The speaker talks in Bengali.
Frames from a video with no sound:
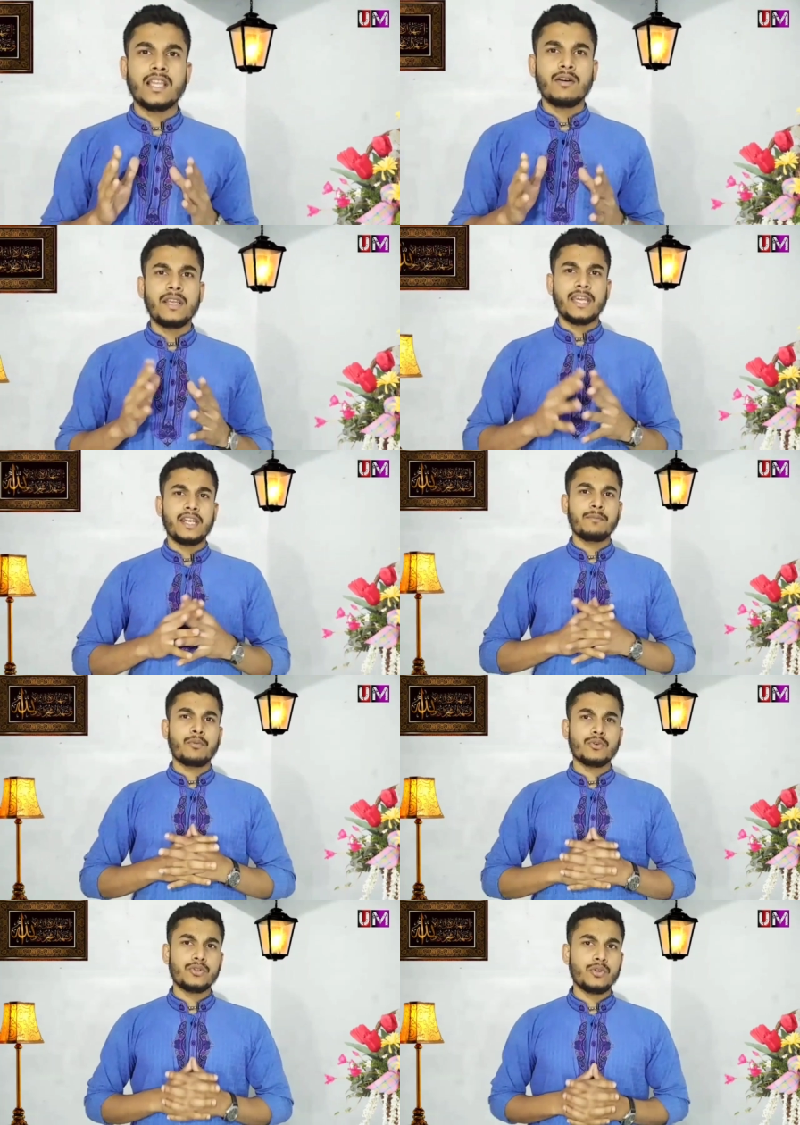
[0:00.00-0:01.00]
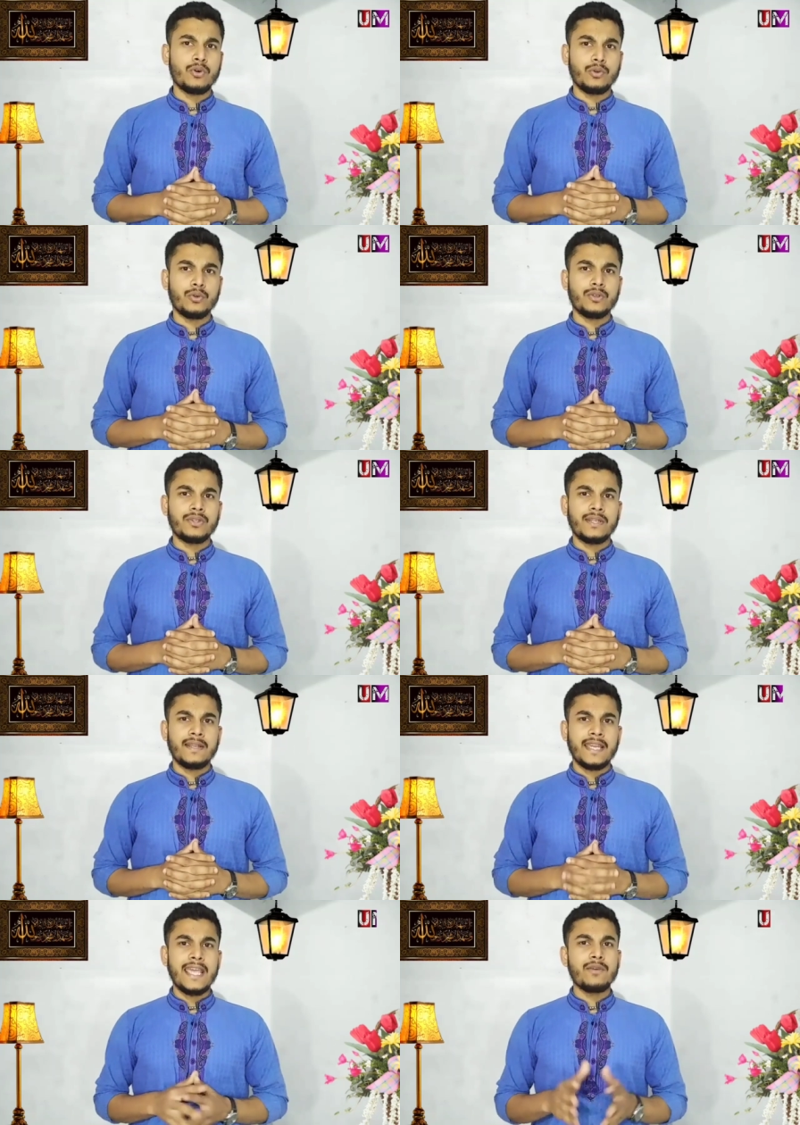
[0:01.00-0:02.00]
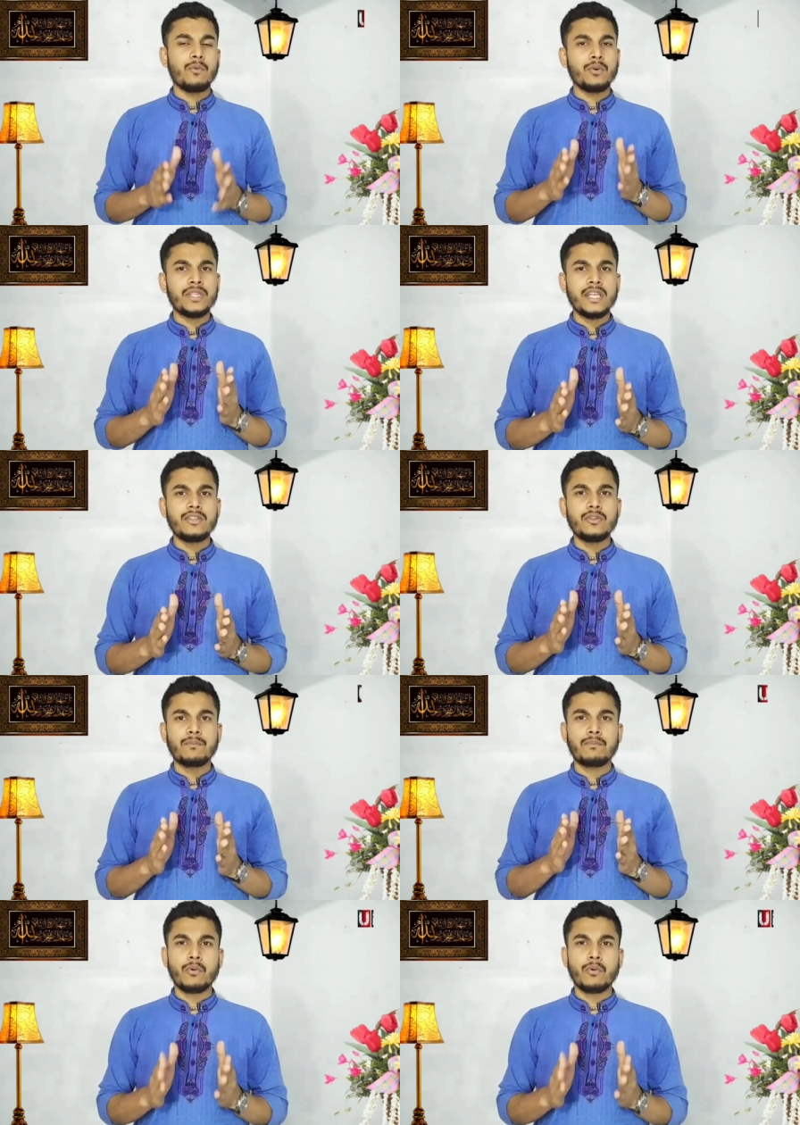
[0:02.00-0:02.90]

তাহলে এখানে প্রশ্ন হলো এই অতিরিক্ত